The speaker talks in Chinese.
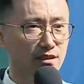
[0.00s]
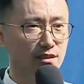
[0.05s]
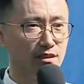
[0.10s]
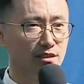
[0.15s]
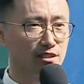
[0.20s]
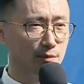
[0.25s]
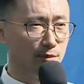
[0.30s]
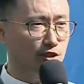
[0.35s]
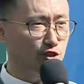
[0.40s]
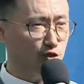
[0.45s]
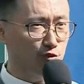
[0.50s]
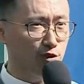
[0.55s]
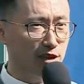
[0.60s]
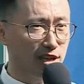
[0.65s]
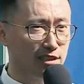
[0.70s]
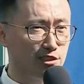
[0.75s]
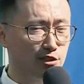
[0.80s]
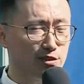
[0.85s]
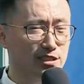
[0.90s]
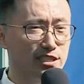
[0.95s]
什么素人？
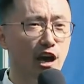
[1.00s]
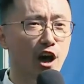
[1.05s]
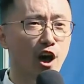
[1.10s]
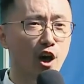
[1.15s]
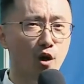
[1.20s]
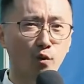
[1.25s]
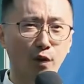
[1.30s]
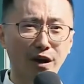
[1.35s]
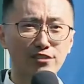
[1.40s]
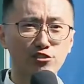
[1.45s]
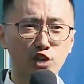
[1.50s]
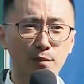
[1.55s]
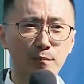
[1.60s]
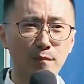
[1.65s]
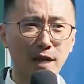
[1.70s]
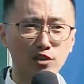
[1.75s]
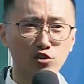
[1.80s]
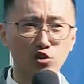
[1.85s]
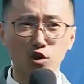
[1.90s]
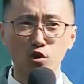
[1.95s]
就是完全没
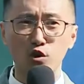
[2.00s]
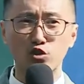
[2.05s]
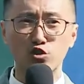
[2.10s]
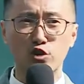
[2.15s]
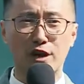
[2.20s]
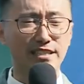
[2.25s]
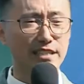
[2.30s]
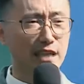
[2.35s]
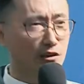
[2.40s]
做过传销，